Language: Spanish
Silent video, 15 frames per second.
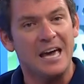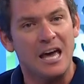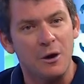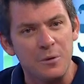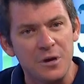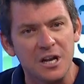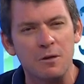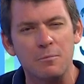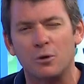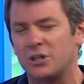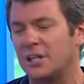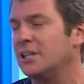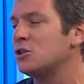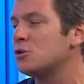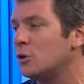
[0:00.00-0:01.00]
es bien
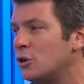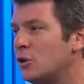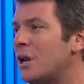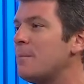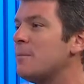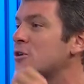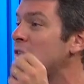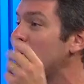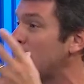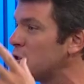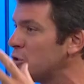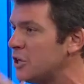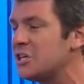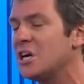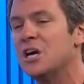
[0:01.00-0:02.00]
importante y sobre todo las personas
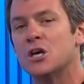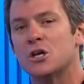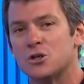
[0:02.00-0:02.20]
mayores